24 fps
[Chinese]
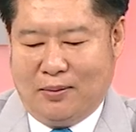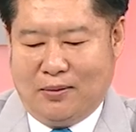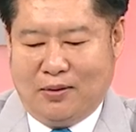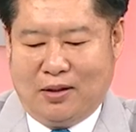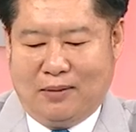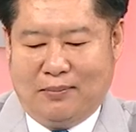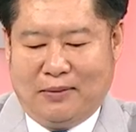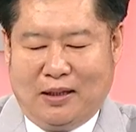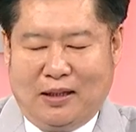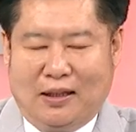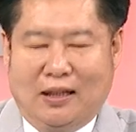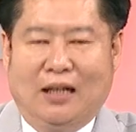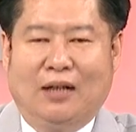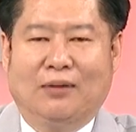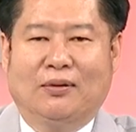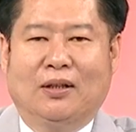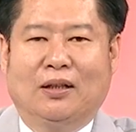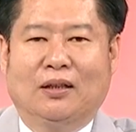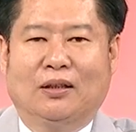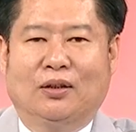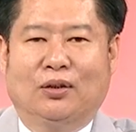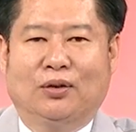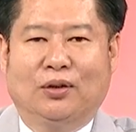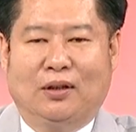节目，前把它看
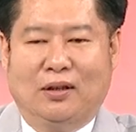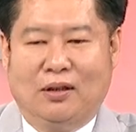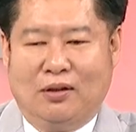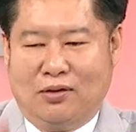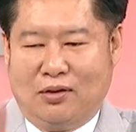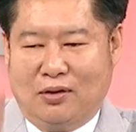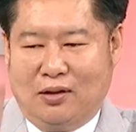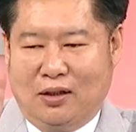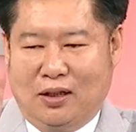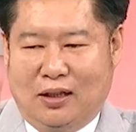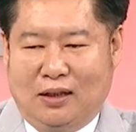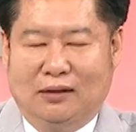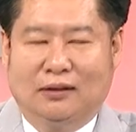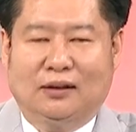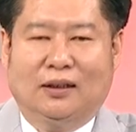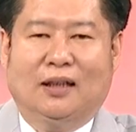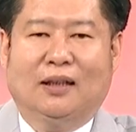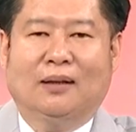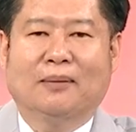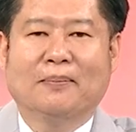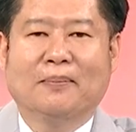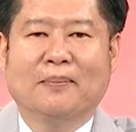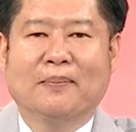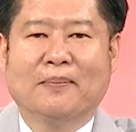完。对的只有两
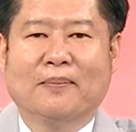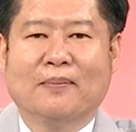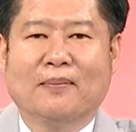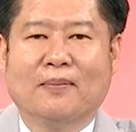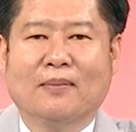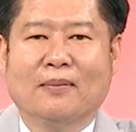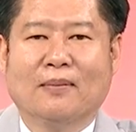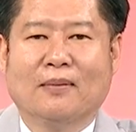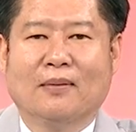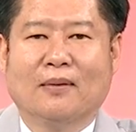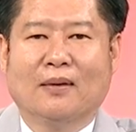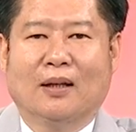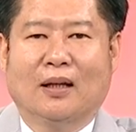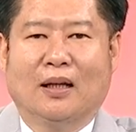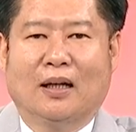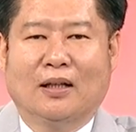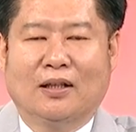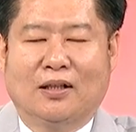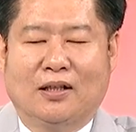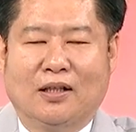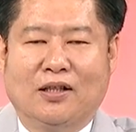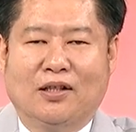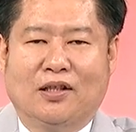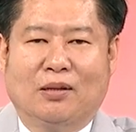档啊，
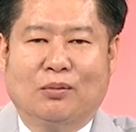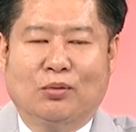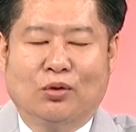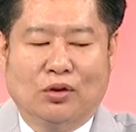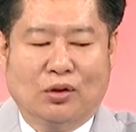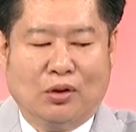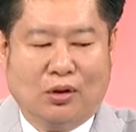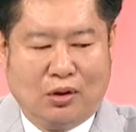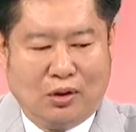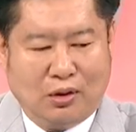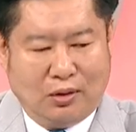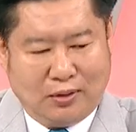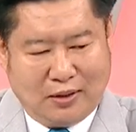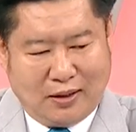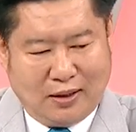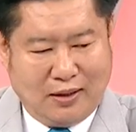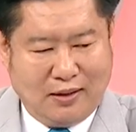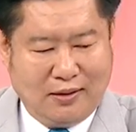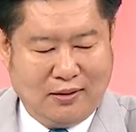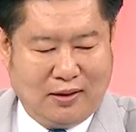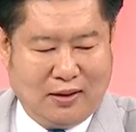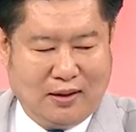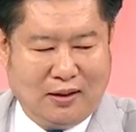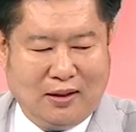今天节目如果够，我
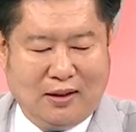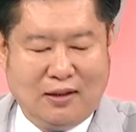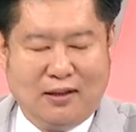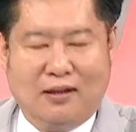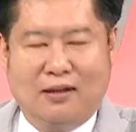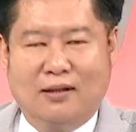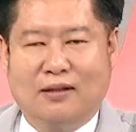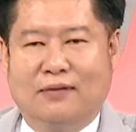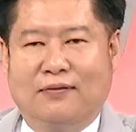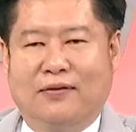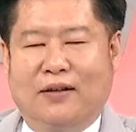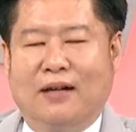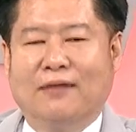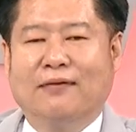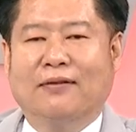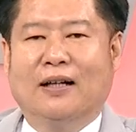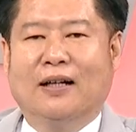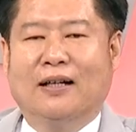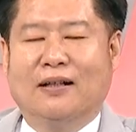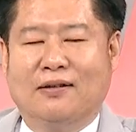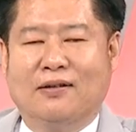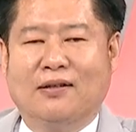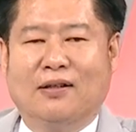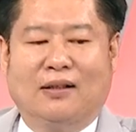再讲。那其实方
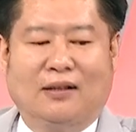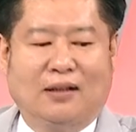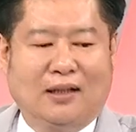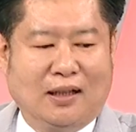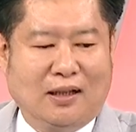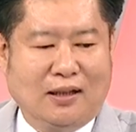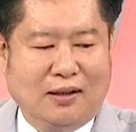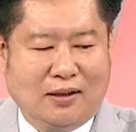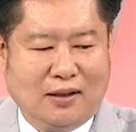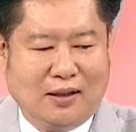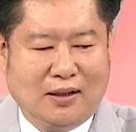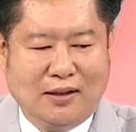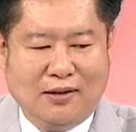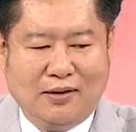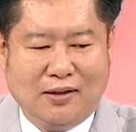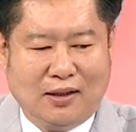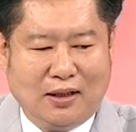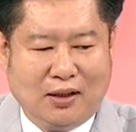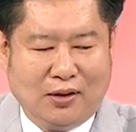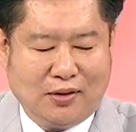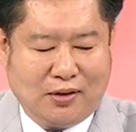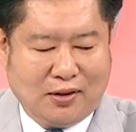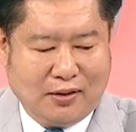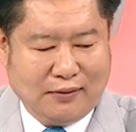法很简单，这个很
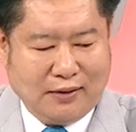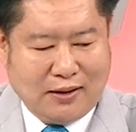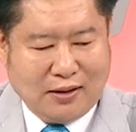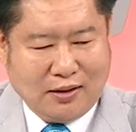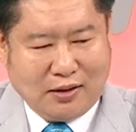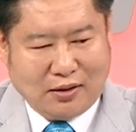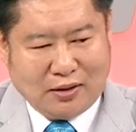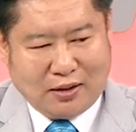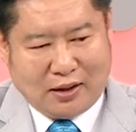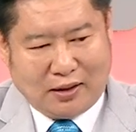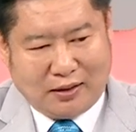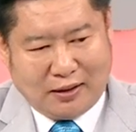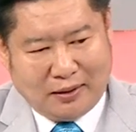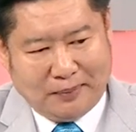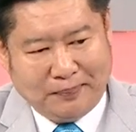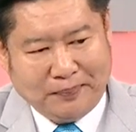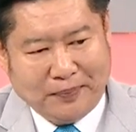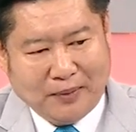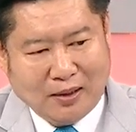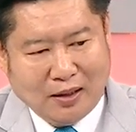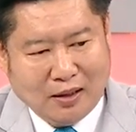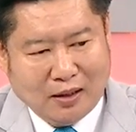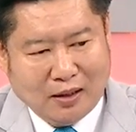简单，示范一下就好了啊，